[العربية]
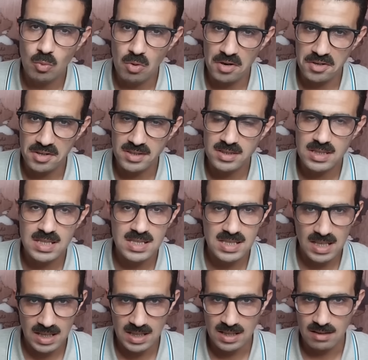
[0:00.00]
والرد
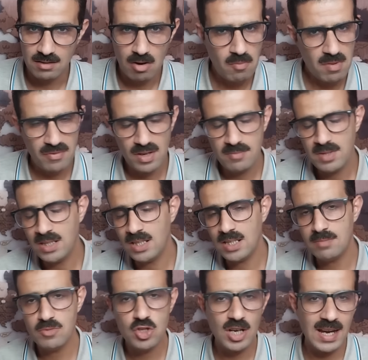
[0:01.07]
السريع هم فاهمين
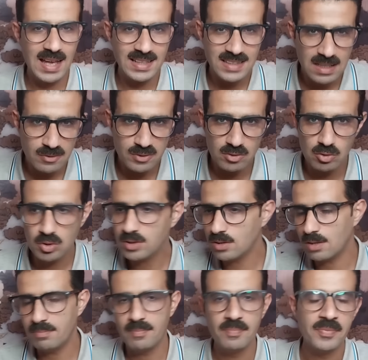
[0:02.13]
ان مش الاهداف انه
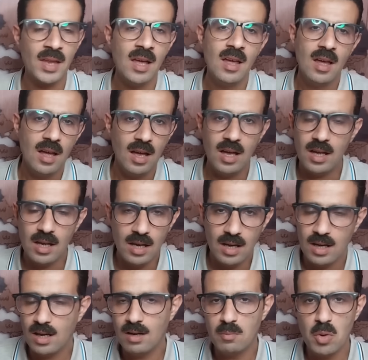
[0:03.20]
يضرب
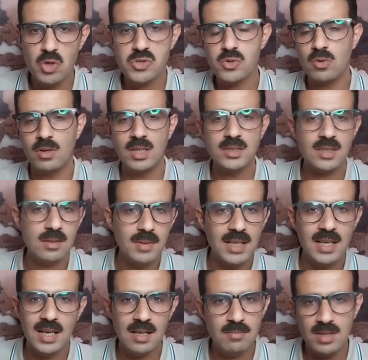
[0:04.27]
آه، موسكو اللي يضرب
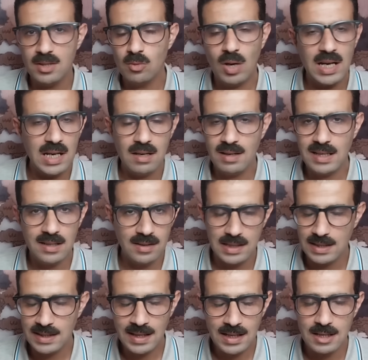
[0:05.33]
الكرملين ولا ولا
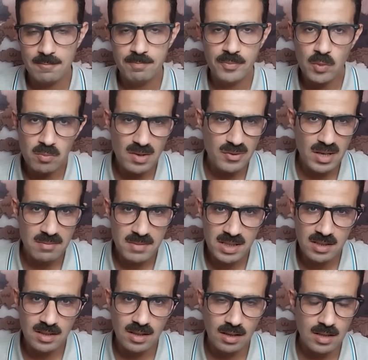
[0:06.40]
ولا لا لا هم فاهمين
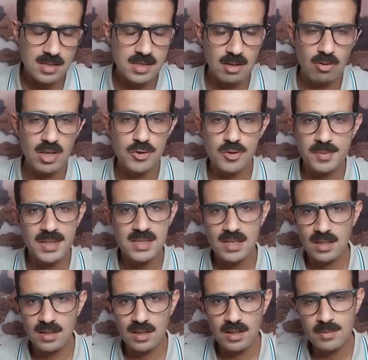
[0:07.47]
ان القصه كلها شبه
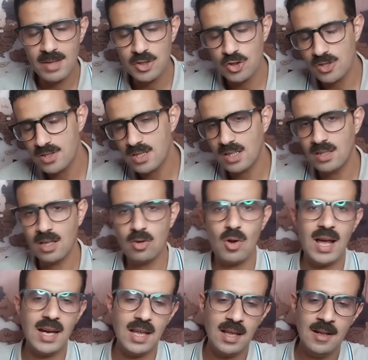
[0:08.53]
جزيره القرم عشان يسيطروا
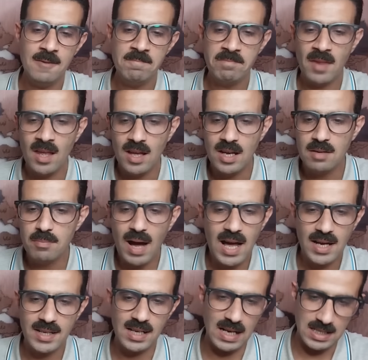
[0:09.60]
على
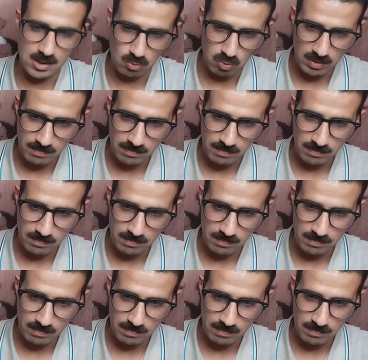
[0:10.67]
البحر الاسود